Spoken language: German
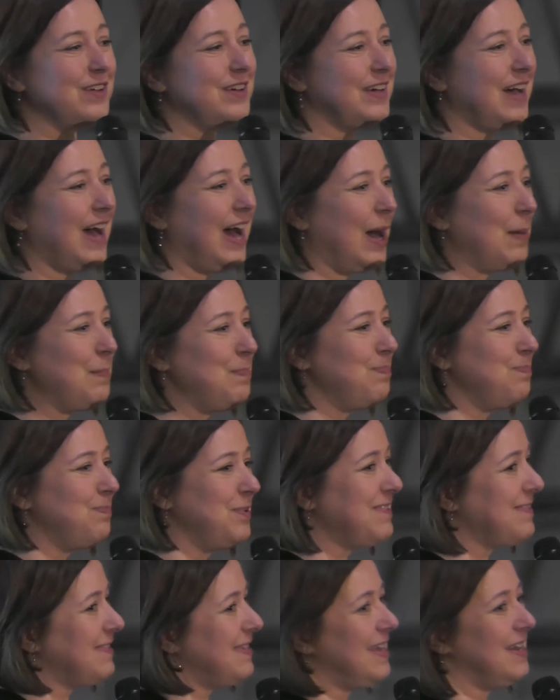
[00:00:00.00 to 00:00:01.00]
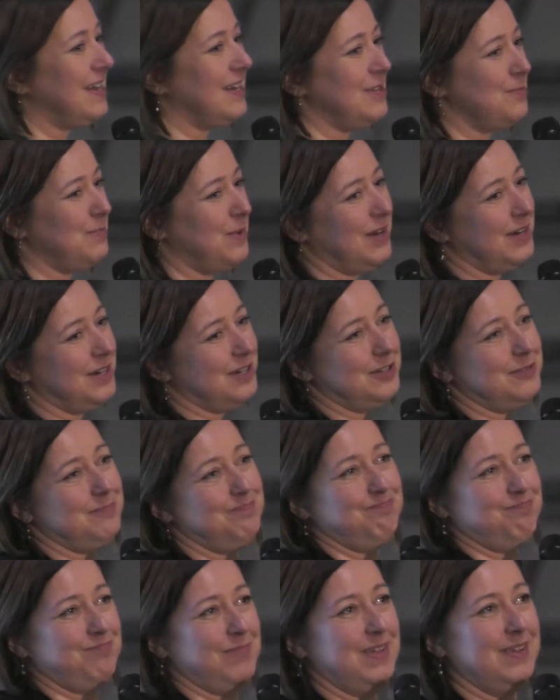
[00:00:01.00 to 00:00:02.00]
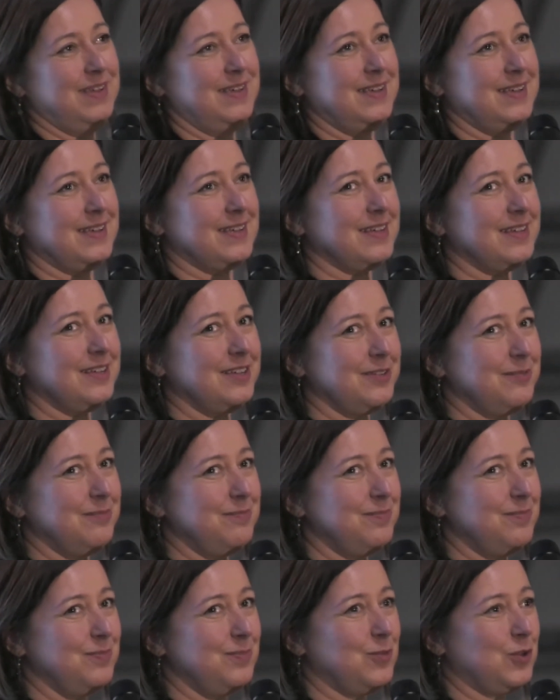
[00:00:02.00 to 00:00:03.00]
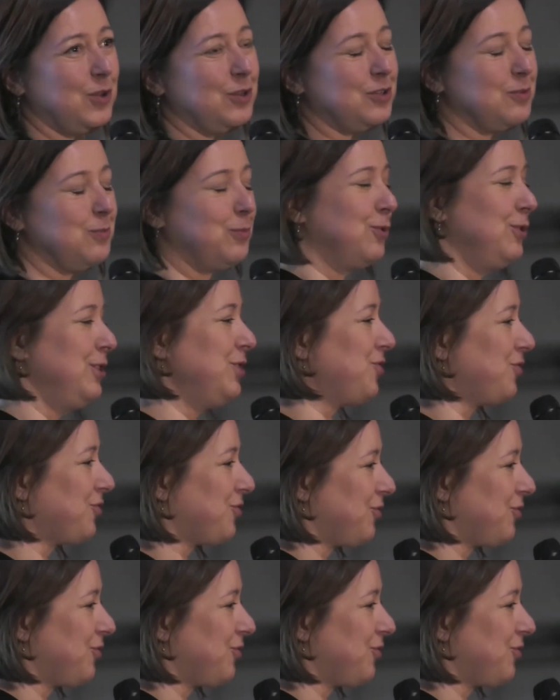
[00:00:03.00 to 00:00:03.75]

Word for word: In der Bushalle der Nahverkehr Schwerin GmbH kamen